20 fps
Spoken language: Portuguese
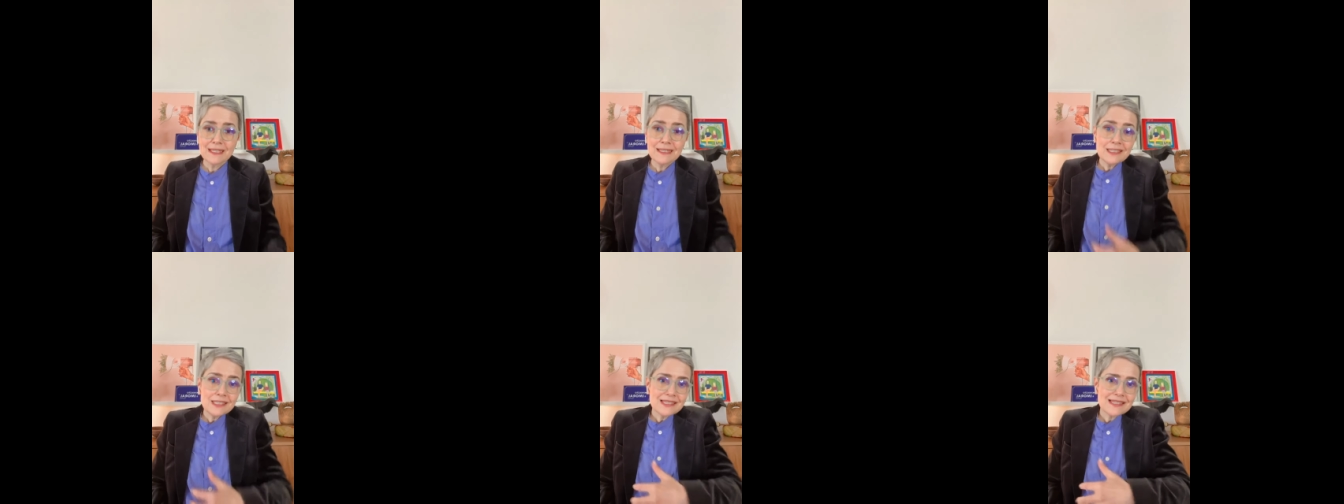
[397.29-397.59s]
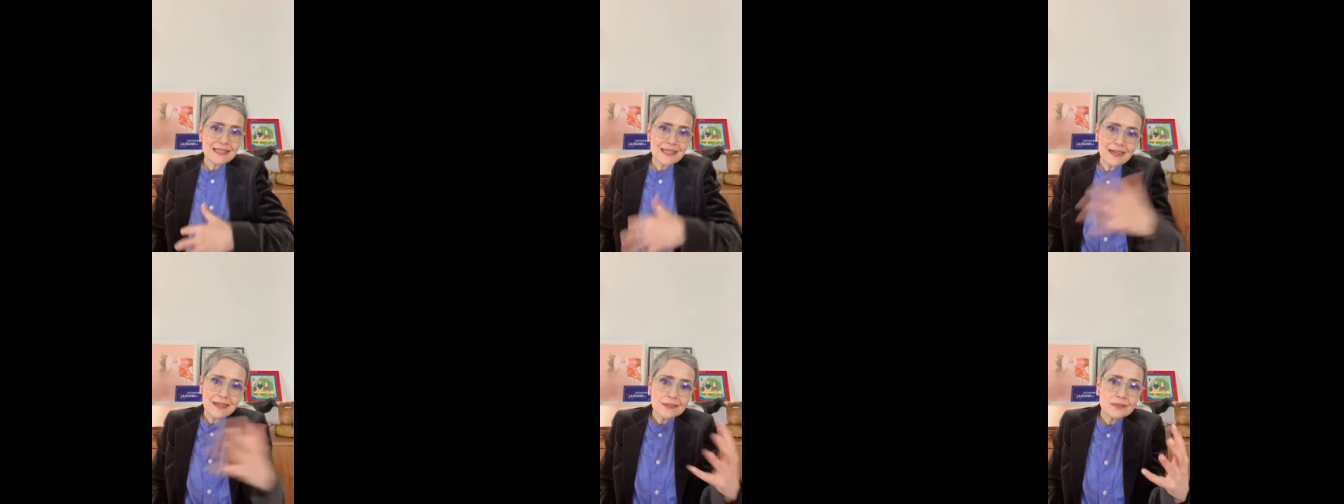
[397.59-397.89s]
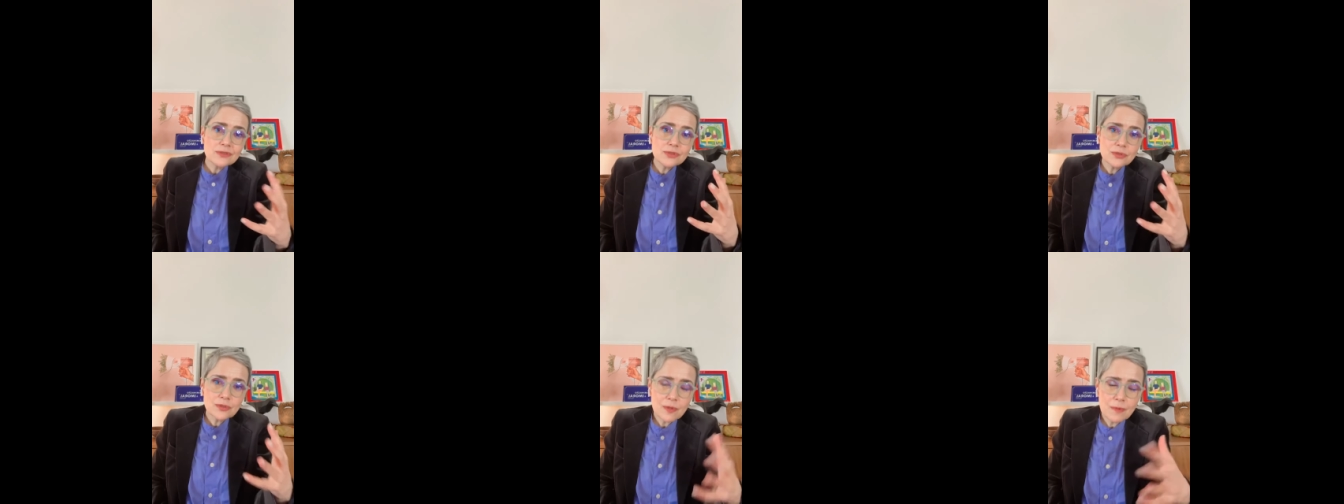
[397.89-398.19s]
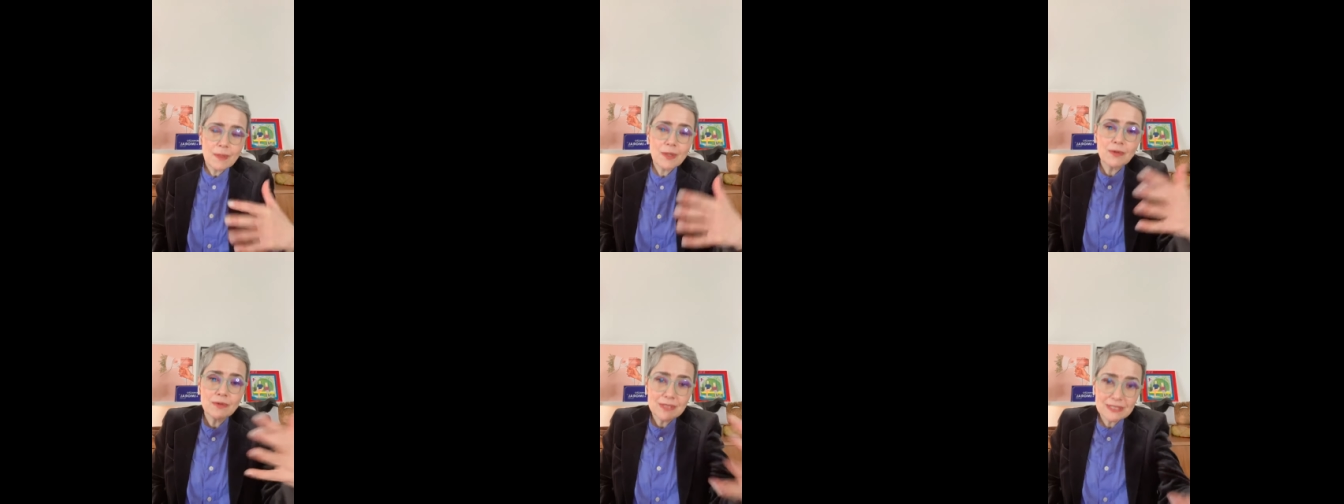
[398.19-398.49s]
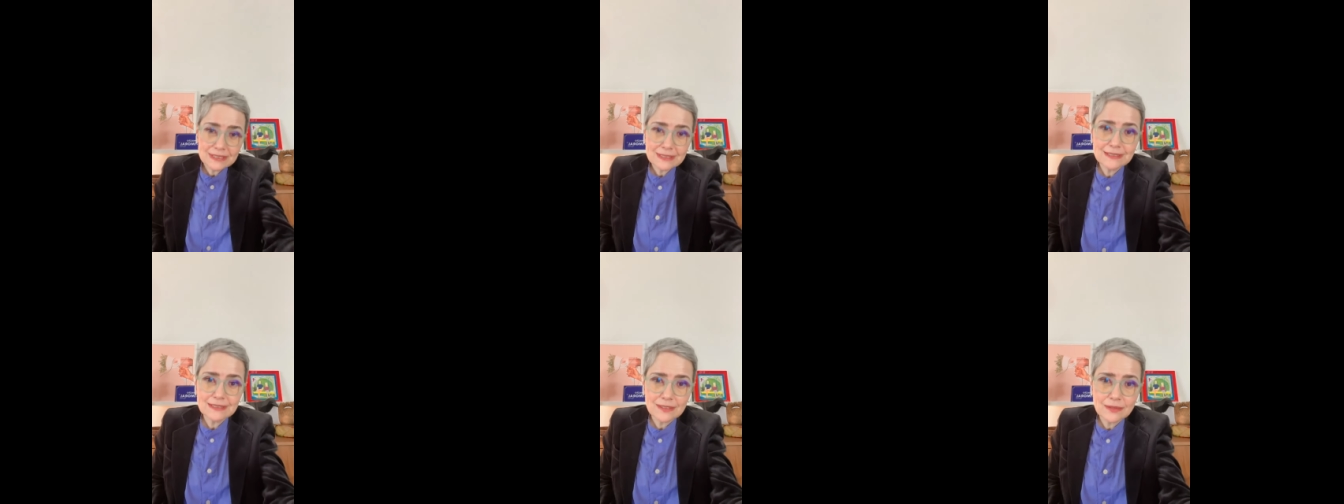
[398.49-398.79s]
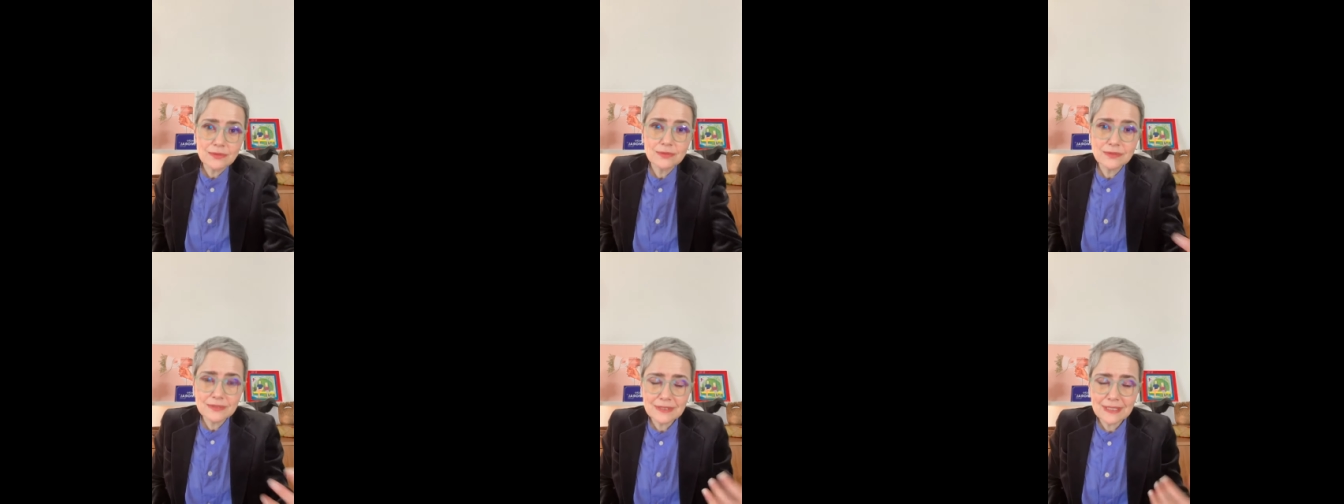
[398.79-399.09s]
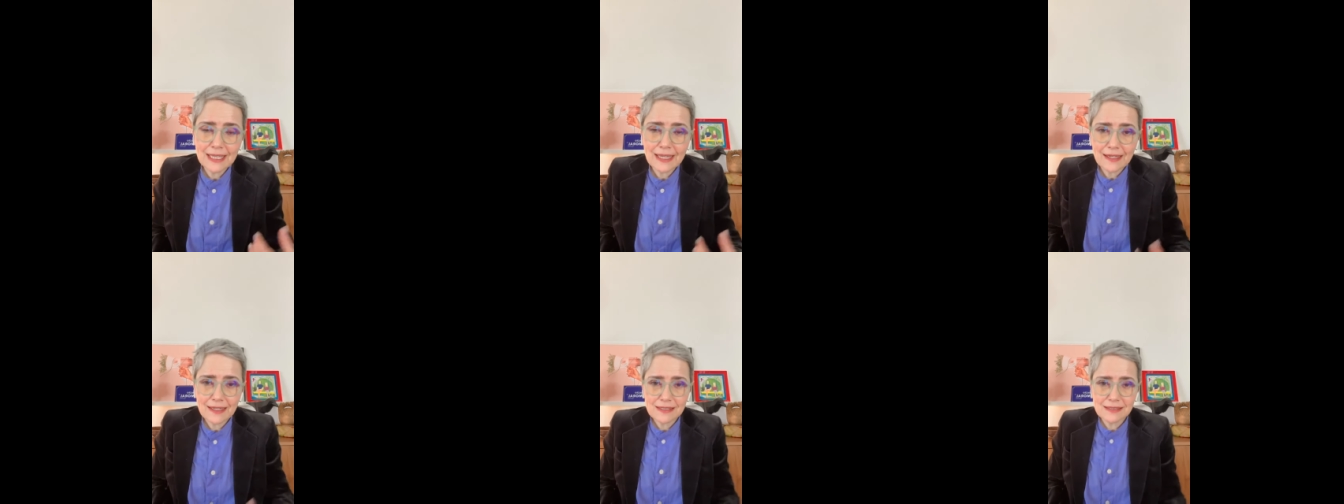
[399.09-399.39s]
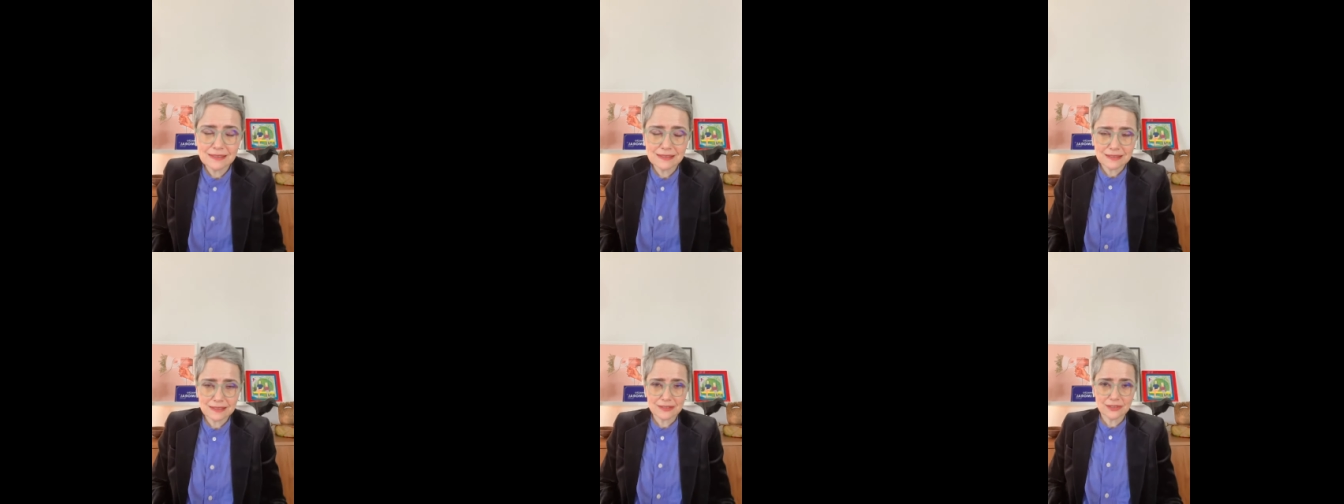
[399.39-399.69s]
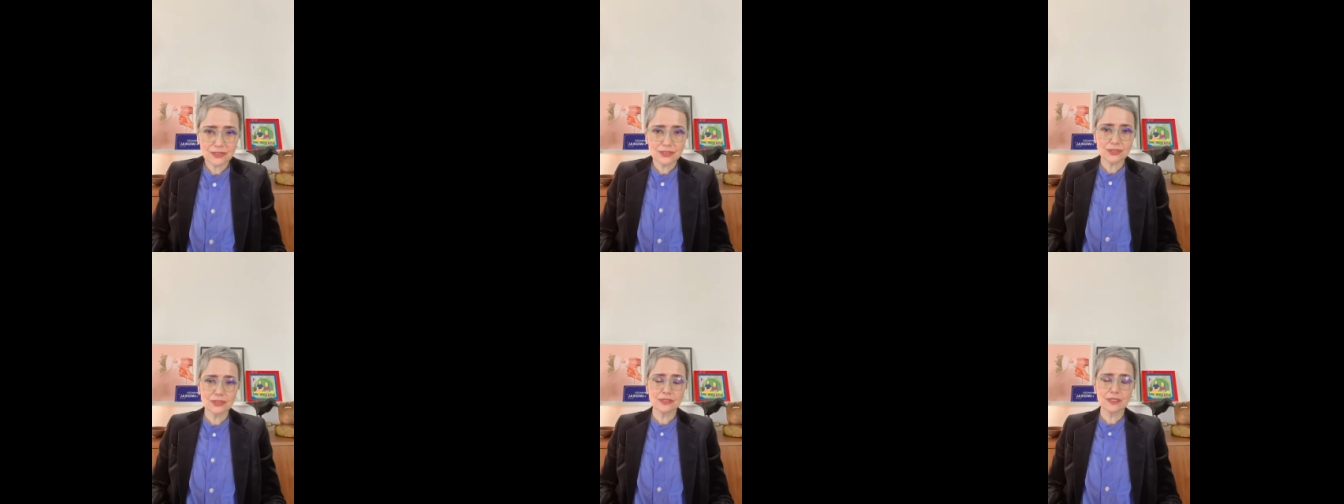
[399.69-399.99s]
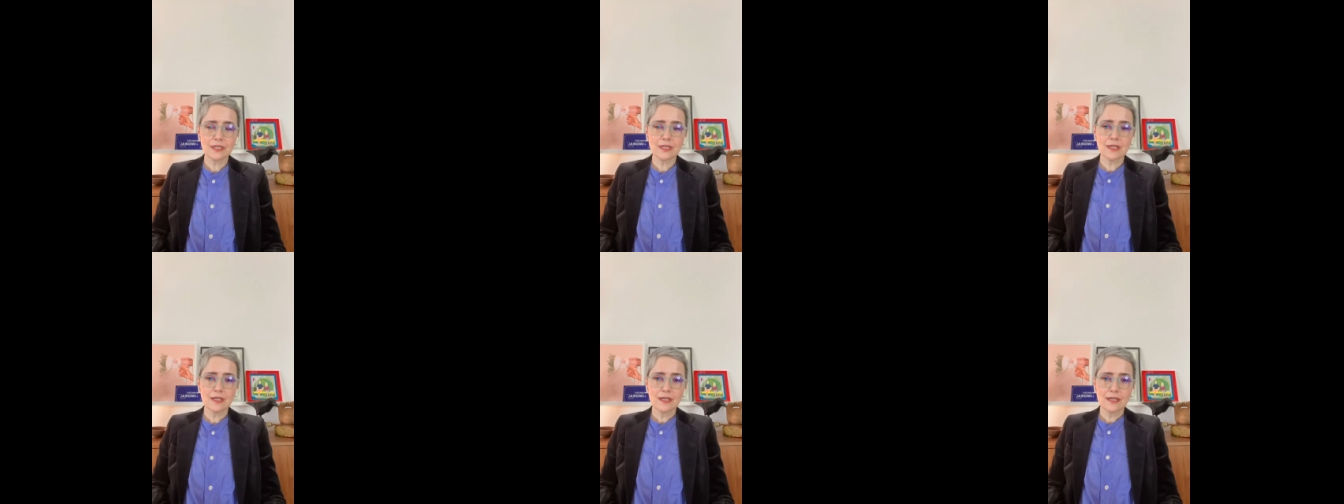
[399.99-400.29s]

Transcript: e estados como aconteceu no Texas,